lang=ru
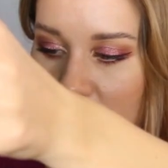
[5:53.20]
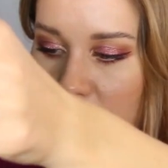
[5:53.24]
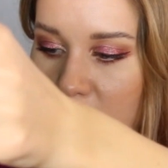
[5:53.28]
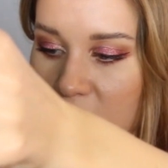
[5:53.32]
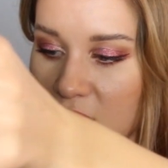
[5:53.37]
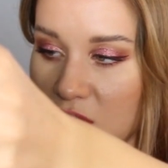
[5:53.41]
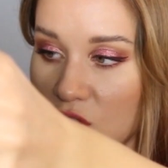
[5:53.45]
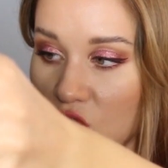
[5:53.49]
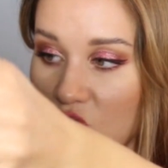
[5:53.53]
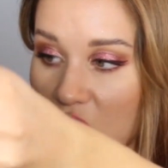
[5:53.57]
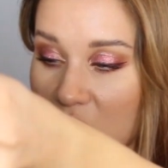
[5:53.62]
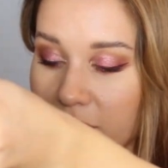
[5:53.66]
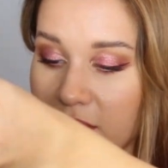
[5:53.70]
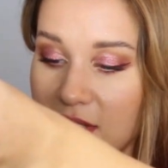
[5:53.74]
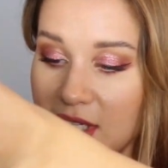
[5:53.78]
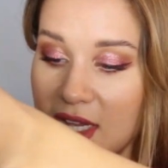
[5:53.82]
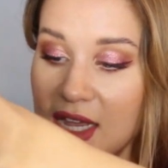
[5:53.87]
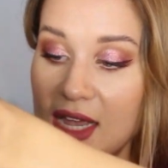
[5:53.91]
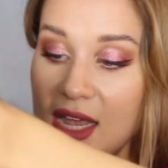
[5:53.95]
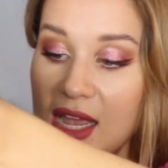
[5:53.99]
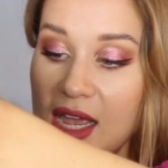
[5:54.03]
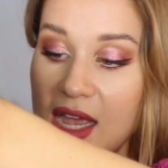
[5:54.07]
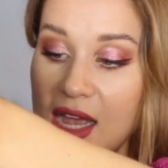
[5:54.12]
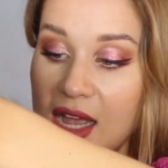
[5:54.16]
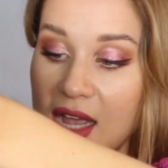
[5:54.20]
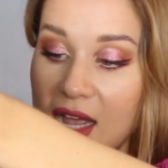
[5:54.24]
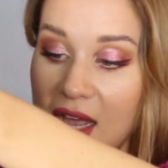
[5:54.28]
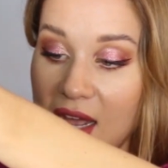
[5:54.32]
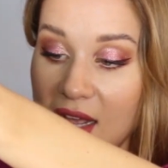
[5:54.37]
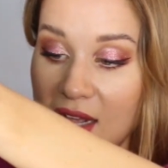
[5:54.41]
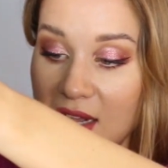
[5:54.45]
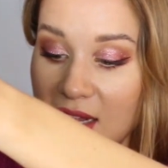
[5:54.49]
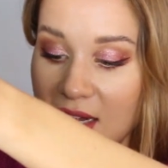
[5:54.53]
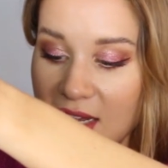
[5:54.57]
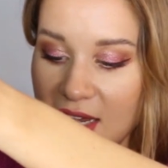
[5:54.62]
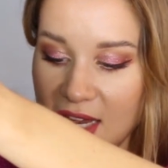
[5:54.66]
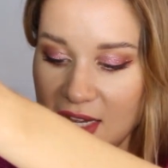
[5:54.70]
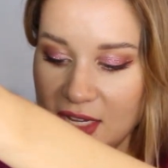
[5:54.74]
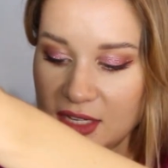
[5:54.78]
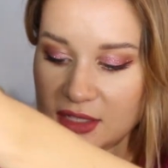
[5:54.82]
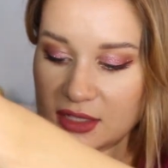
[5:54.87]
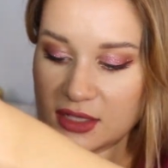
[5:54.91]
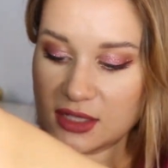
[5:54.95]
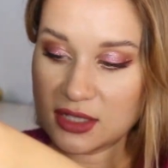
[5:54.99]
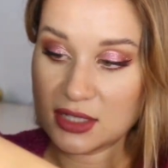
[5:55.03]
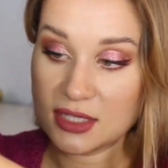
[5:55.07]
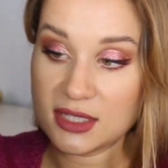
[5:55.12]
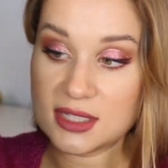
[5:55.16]
обозначаются как
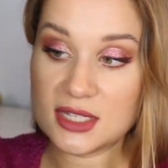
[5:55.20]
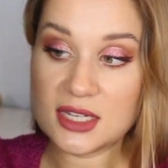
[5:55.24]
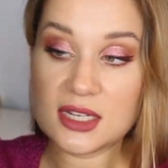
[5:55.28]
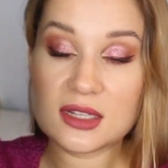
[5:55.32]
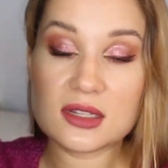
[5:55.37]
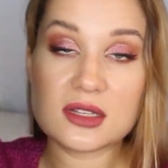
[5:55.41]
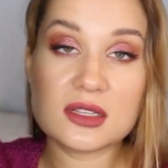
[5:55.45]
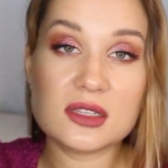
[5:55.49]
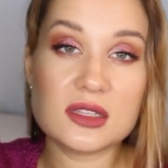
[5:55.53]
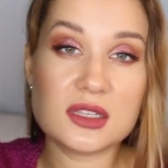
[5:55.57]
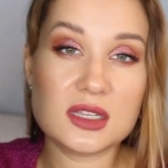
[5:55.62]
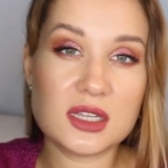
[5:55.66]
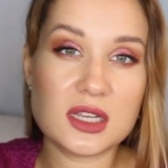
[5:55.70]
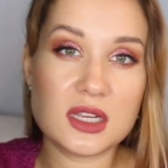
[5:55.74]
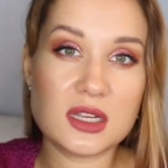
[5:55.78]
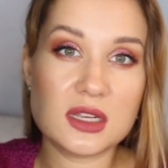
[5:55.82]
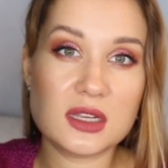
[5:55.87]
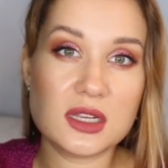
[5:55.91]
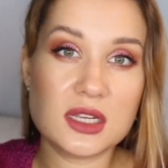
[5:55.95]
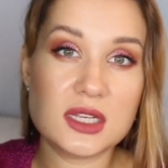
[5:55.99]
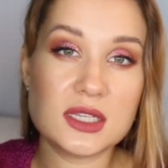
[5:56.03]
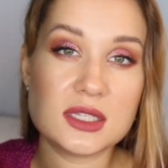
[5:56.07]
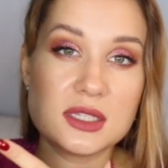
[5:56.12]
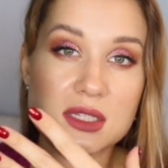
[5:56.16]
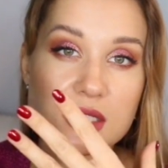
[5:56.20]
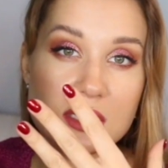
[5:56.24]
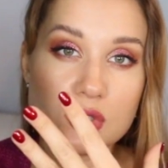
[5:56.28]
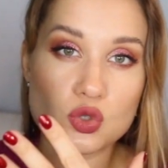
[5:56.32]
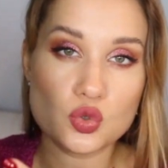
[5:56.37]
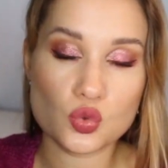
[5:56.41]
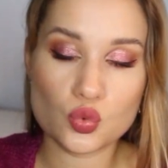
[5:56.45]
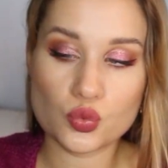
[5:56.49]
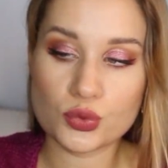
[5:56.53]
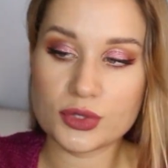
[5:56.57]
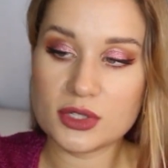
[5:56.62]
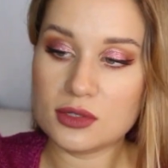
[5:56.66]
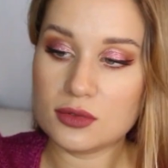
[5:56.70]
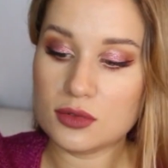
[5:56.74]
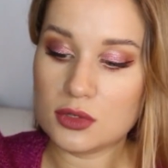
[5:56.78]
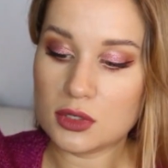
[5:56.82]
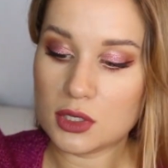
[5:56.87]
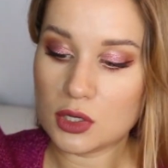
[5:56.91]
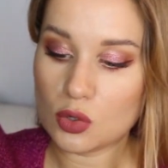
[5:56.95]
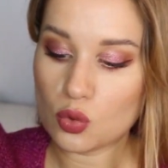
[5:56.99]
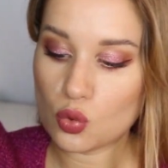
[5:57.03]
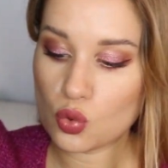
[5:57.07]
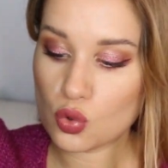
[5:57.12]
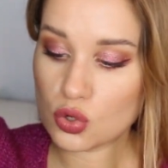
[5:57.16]
леггинсы, сделанные из
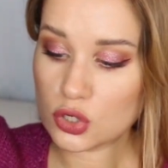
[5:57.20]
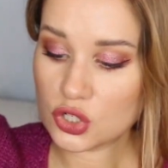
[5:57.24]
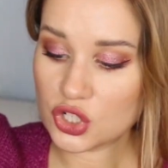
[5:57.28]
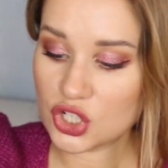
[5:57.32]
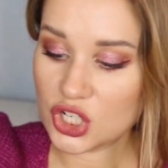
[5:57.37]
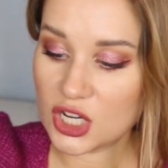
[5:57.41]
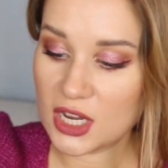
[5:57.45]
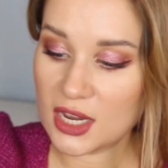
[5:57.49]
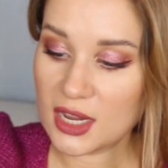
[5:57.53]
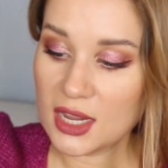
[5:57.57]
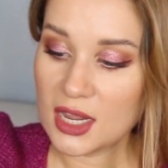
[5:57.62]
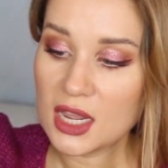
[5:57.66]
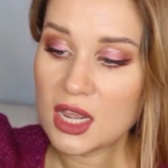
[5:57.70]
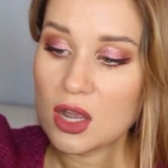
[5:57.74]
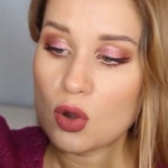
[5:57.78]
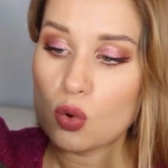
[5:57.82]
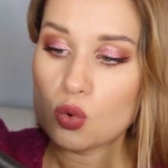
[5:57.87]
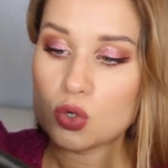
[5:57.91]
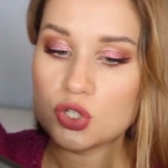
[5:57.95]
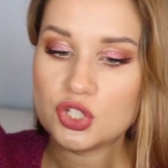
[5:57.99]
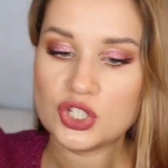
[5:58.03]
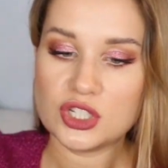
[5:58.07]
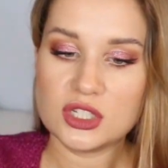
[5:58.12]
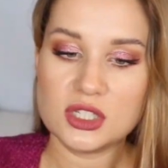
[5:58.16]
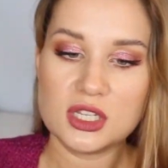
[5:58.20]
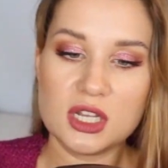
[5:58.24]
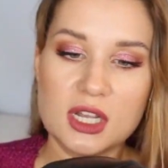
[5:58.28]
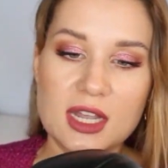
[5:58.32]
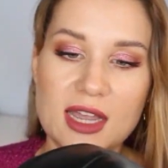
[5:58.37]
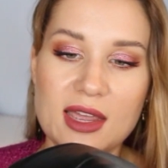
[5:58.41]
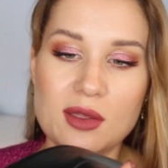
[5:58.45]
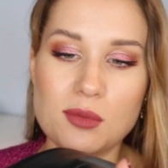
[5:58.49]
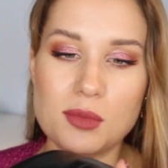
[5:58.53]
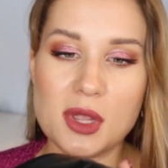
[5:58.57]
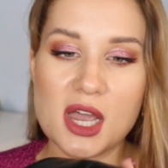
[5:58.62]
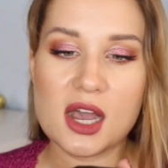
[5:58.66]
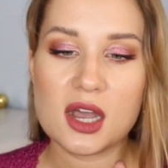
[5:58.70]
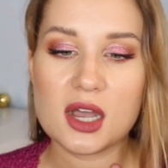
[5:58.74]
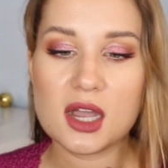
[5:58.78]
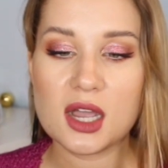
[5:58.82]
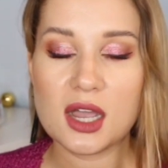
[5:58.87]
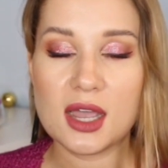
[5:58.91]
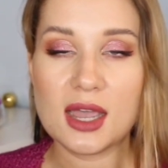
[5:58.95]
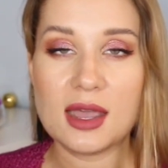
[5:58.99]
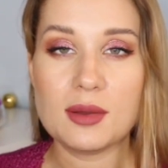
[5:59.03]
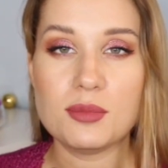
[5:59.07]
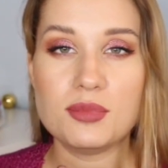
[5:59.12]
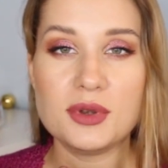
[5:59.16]
искусственной кожи, очень такая
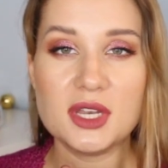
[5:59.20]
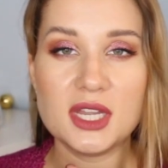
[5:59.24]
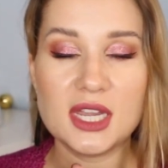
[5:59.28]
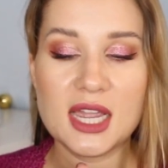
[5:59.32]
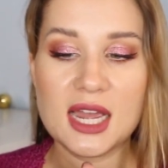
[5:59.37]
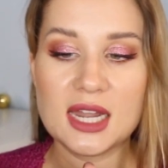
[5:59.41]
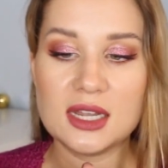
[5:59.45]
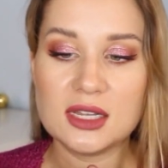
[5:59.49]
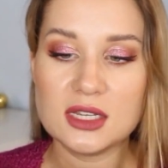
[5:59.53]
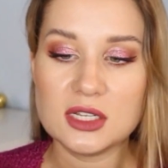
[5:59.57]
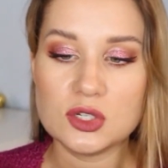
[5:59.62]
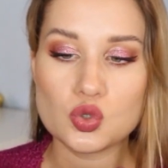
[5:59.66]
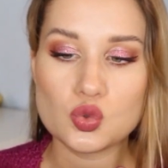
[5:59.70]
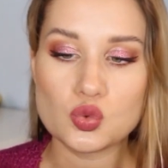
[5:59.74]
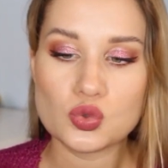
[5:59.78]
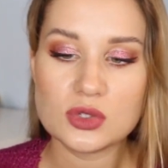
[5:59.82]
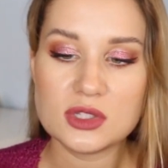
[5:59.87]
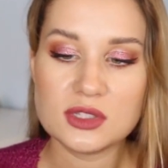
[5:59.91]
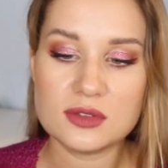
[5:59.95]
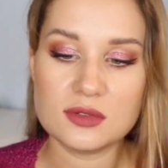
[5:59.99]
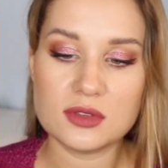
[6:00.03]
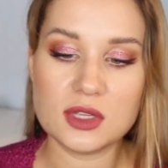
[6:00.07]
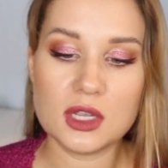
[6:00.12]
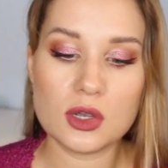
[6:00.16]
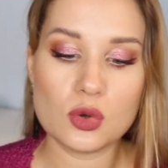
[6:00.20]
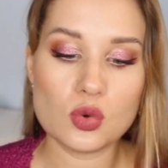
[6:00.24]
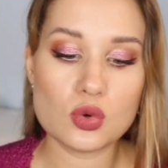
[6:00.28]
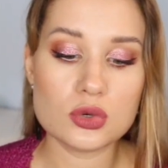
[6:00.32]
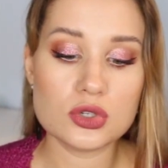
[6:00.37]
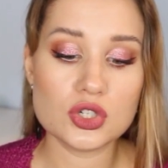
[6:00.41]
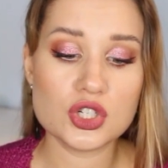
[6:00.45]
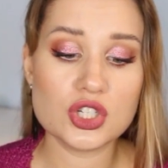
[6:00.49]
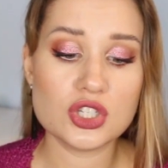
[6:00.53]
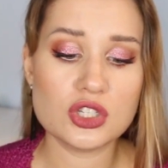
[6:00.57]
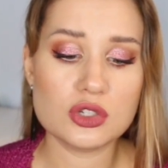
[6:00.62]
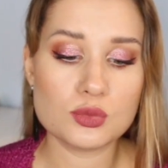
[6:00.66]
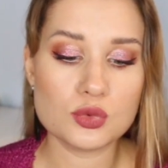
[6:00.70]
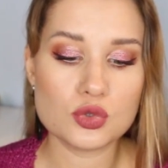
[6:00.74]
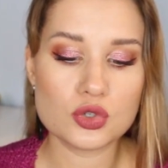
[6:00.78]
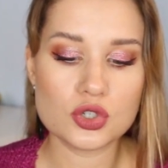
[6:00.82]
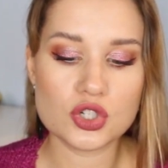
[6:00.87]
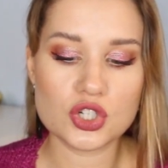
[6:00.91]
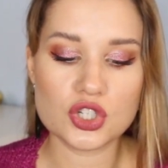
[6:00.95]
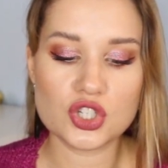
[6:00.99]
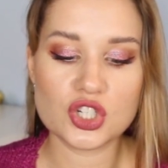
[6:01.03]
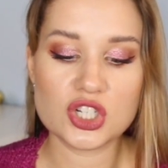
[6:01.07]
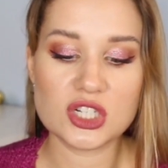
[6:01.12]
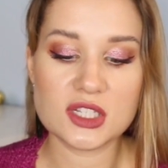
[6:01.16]
мягкая, приятная искусственная кожа,
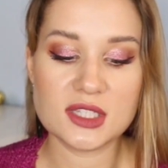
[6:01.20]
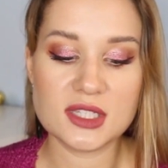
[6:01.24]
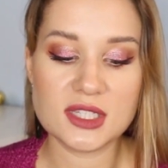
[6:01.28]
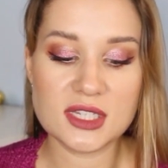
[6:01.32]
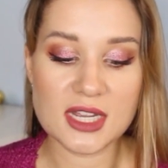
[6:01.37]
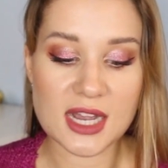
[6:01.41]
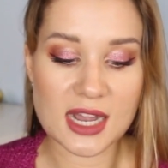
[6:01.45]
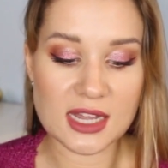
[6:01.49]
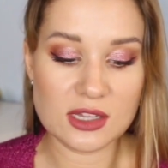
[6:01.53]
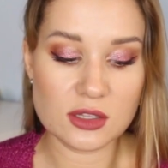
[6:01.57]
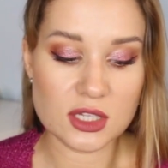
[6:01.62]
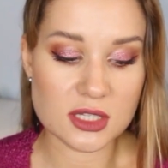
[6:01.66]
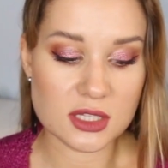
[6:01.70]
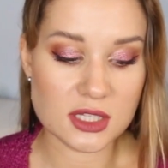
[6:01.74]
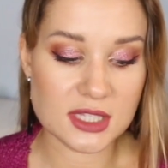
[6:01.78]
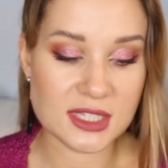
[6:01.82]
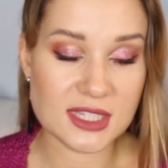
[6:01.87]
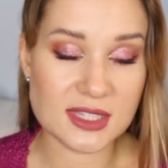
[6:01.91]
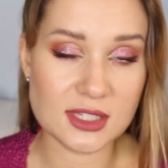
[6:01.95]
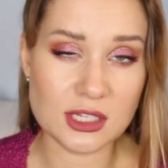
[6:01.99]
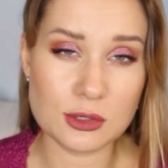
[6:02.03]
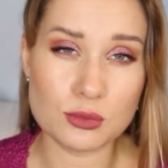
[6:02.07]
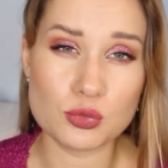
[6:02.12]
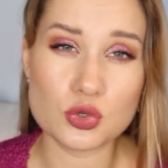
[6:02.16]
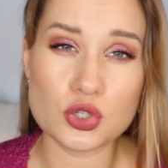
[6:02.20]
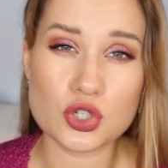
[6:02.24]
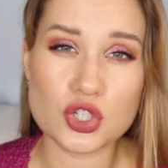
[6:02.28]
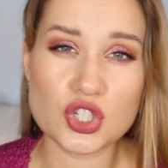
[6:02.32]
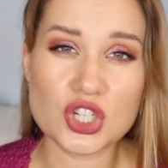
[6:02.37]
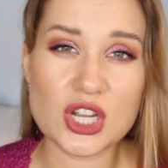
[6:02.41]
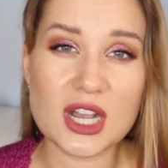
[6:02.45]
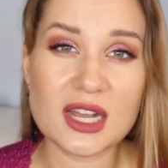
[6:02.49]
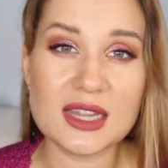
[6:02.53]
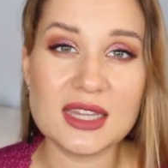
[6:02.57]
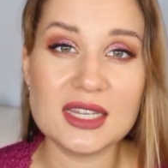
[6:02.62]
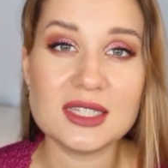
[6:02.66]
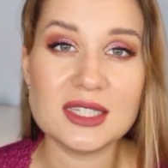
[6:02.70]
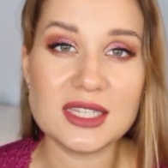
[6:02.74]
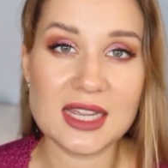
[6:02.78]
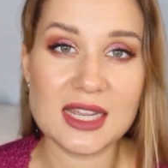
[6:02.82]
немножечко, тян... немножечко она